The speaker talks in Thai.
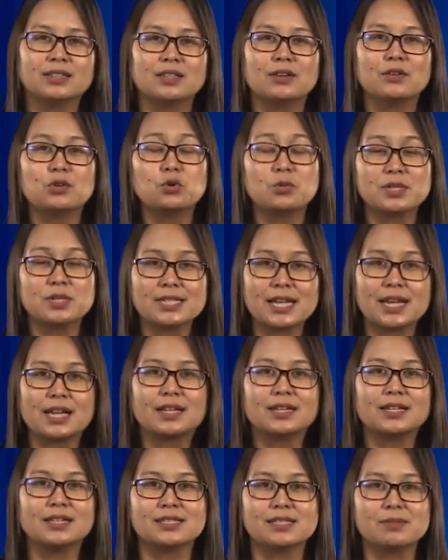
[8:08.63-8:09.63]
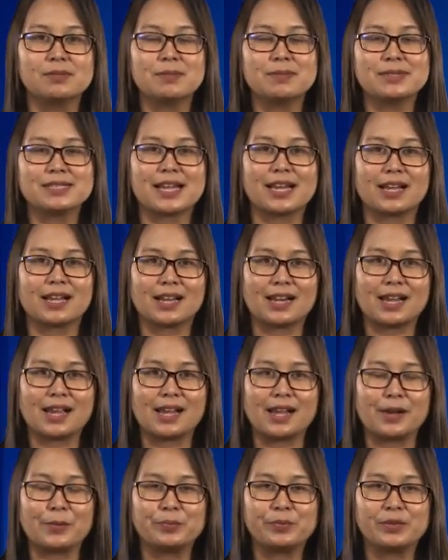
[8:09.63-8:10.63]
ต้องรู้ภาษาอังกฤษซึ่งเป็นภาษาก
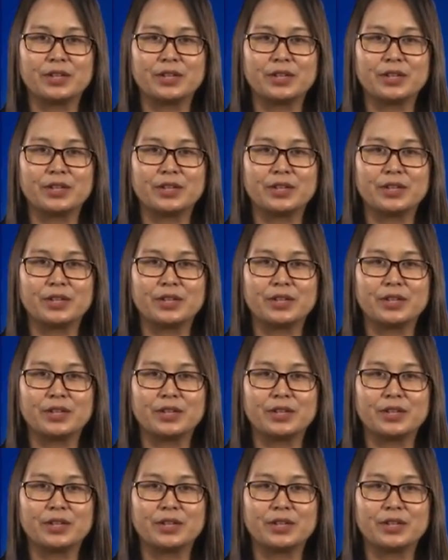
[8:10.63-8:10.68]
ลาง